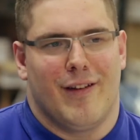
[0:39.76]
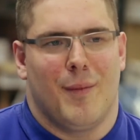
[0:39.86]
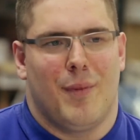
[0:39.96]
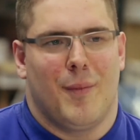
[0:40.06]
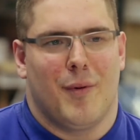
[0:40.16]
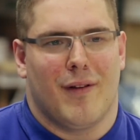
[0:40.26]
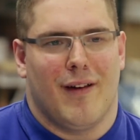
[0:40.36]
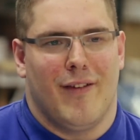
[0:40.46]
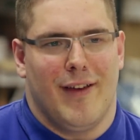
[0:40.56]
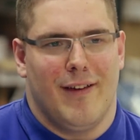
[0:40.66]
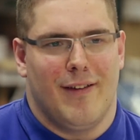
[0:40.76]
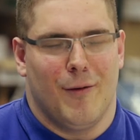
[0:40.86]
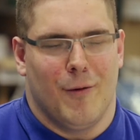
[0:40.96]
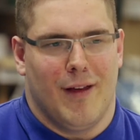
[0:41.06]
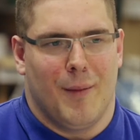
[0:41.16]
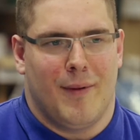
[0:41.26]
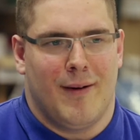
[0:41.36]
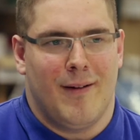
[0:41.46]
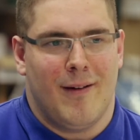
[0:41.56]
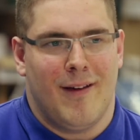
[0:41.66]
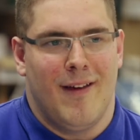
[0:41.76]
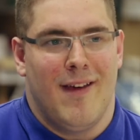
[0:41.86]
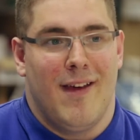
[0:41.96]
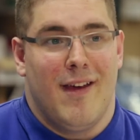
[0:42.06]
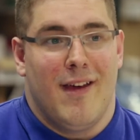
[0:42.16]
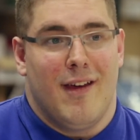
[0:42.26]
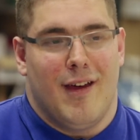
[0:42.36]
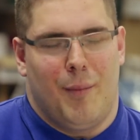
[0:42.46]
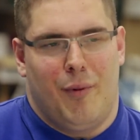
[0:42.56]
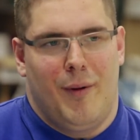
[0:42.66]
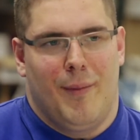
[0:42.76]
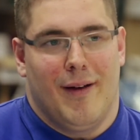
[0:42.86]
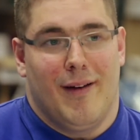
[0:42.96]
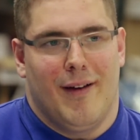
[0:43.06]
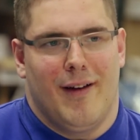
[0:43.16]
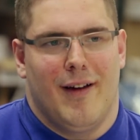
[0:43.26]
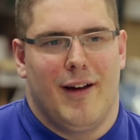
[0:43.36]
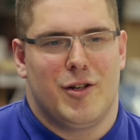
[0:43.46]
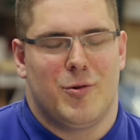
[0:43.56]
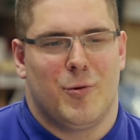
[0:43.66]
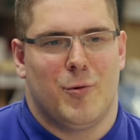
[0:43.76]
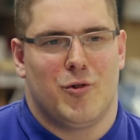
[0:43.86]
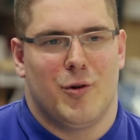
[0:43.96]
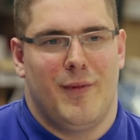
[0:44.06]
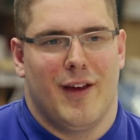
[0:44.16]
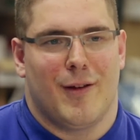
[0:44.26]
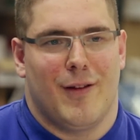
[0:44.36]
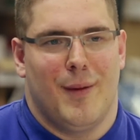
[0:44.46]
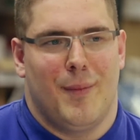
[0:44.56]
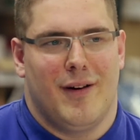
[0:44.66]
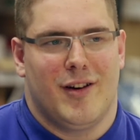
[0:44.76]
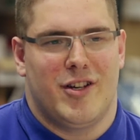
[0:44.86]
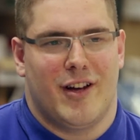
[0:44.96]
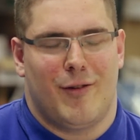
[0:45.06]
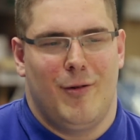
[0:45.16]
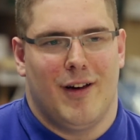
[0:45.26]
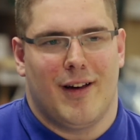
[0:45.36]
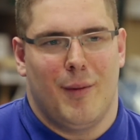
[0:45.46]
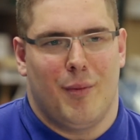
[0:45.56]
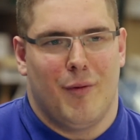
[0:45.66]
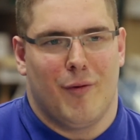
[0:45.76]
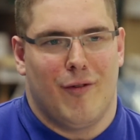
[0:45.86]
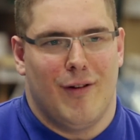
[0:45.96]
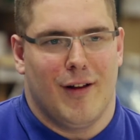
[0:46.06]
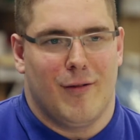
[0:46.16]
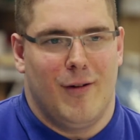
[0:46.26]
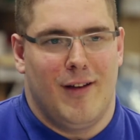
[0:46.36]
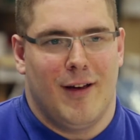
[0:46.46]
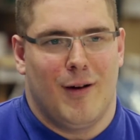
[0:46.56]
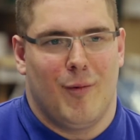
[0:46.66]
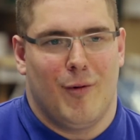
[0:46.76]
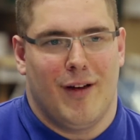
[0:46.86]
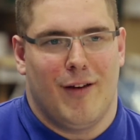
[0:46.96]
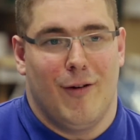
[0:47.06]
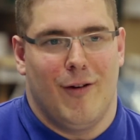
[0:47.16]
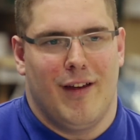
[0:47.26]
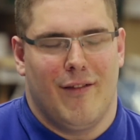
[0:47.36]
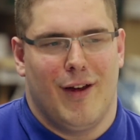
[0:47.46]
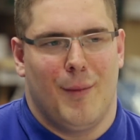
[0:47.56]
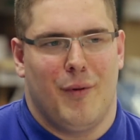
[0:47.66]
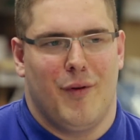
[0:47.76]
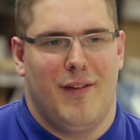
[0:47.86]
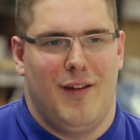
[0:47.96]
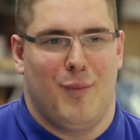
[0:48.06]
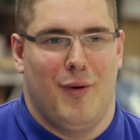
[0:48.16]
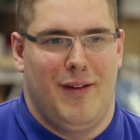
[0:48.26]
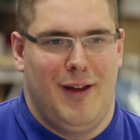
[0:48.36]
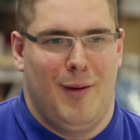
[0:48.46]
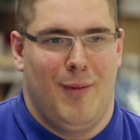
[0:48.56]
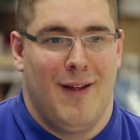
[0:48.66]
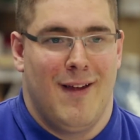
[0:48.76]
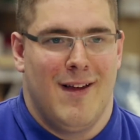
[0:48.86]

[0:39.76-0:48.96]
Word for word: n'étais pas pour travailler ici au départ. Et puis ben, un jour où je ne m'y attendais pas, j'ai reçu la réponse de l'atelier comme quoi qu'il y avait un poste disponible.